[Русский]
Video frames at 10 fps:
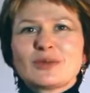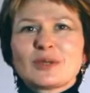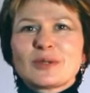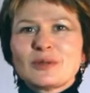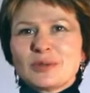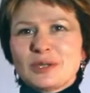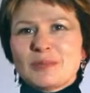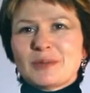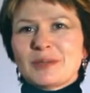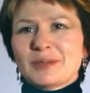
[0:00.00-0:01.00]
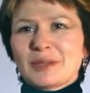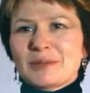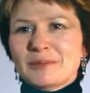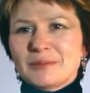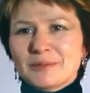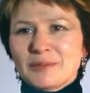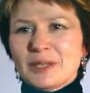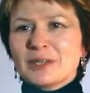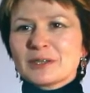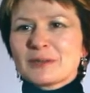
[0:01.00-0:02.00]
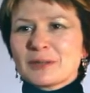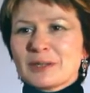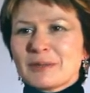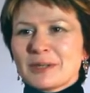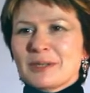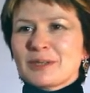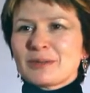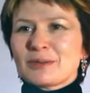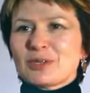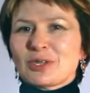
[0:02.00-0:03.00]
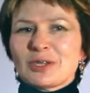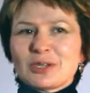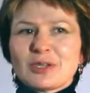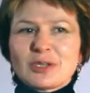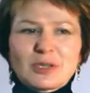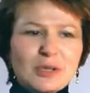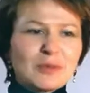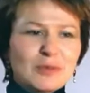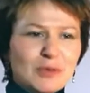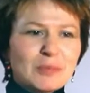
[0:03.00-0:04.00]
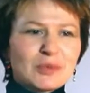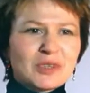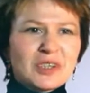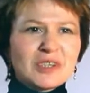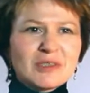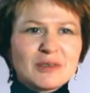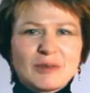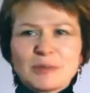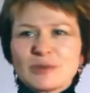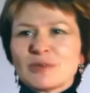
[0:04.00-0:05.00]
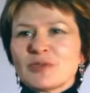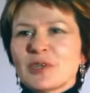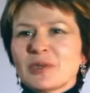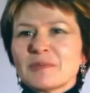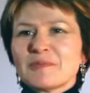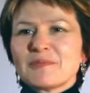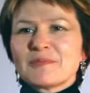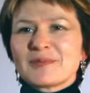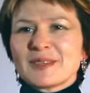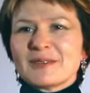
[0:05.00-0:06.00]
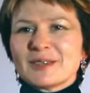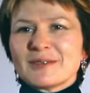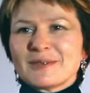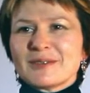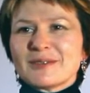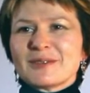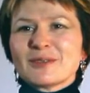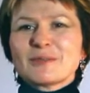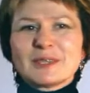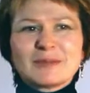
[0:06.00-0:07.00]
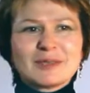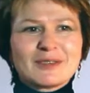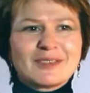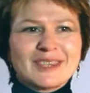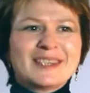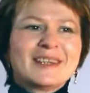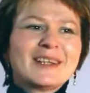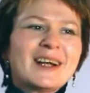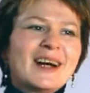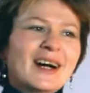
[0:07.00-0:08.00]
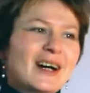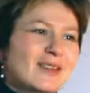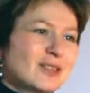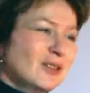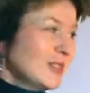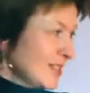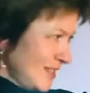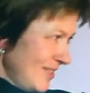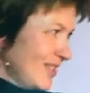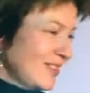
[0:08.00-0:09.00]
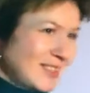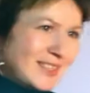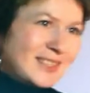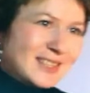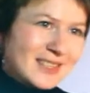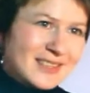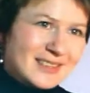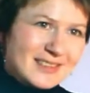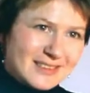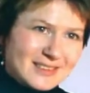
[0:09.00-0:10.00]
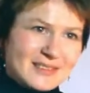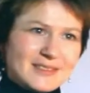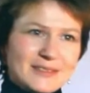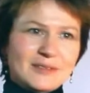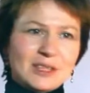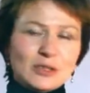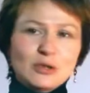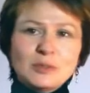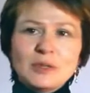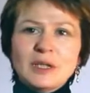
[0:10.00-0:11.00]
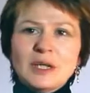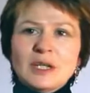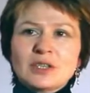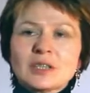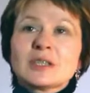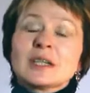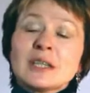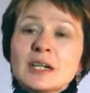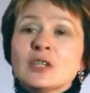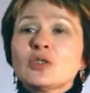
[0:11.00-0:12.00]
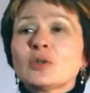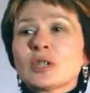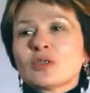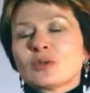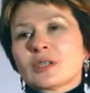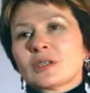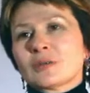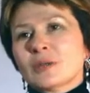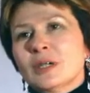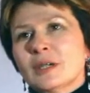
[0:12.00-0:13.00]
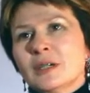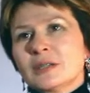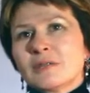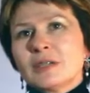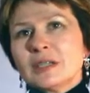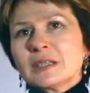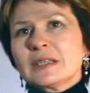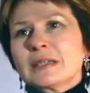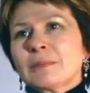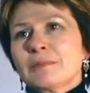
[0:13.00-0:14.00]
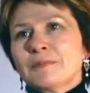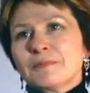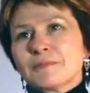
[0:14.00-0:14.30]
чего-то такого типа там пионерского собрания, что читал человек, читал, потом вопросы есть, вопросов нет. Вот, все, спасибо, до свидания. Вот, ну а затем давайте тогда э, начнем читать. Да, еще хочу сразу извиниться,